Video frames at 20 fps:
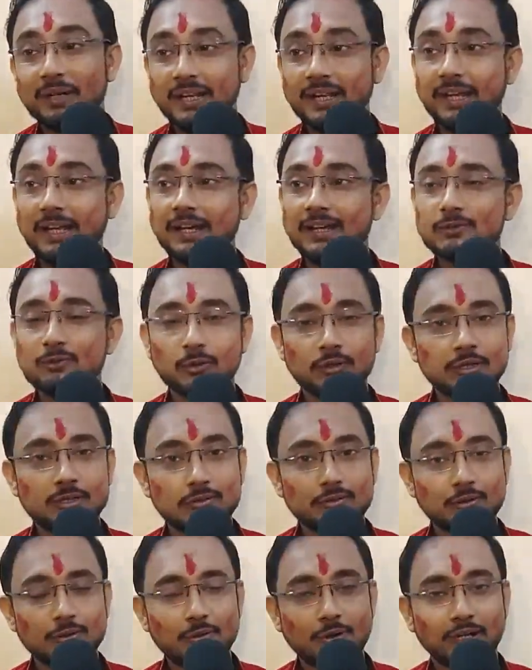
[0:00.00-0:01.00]
মানে এখানে
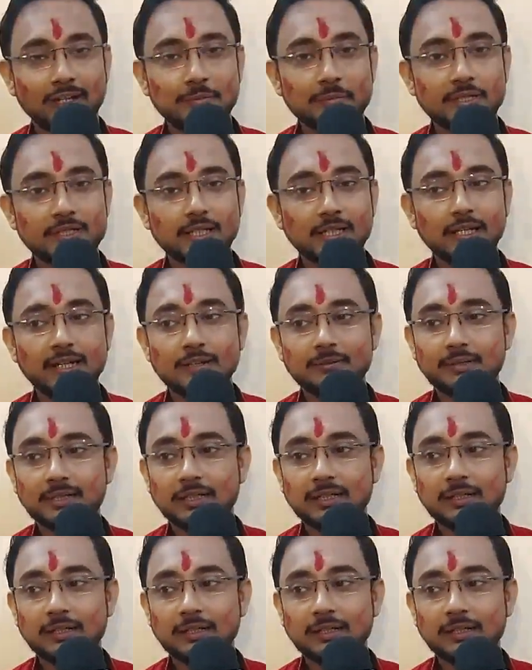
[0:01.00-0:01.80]
চরিত্র অনিমেষের